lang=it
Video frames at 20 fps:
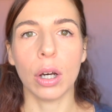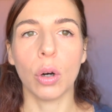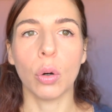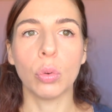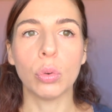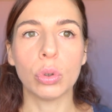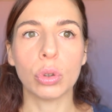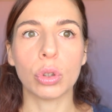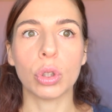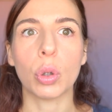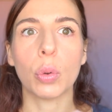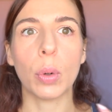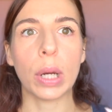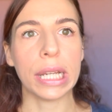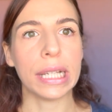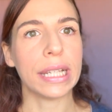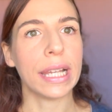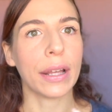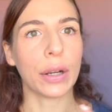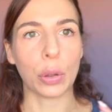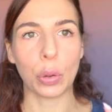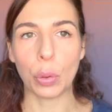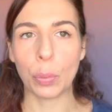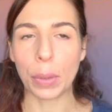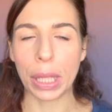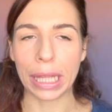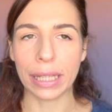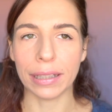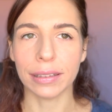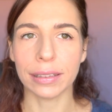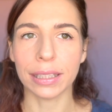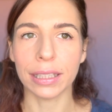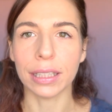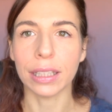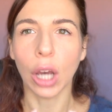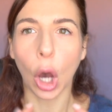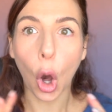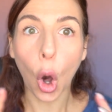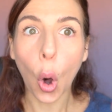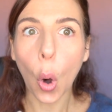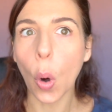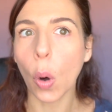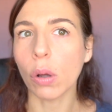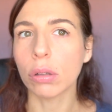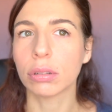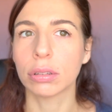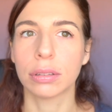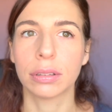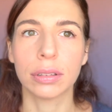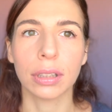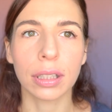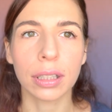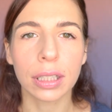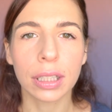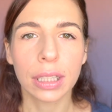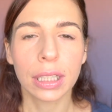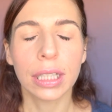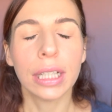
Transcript: uno di quegli argomenti hot